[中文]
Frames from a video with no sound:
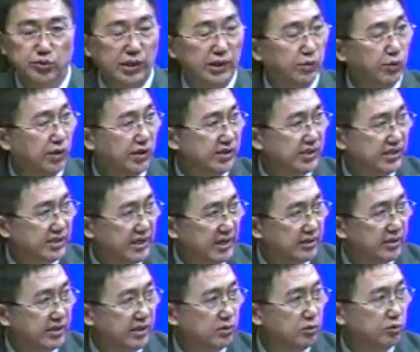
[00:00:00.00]
所以我以
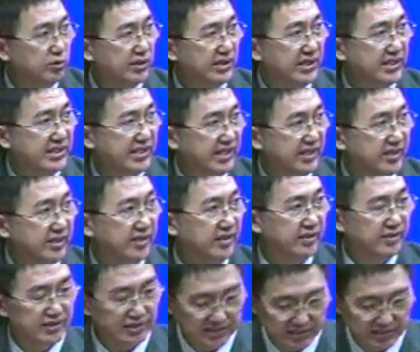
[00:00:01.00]
上提出这个建议。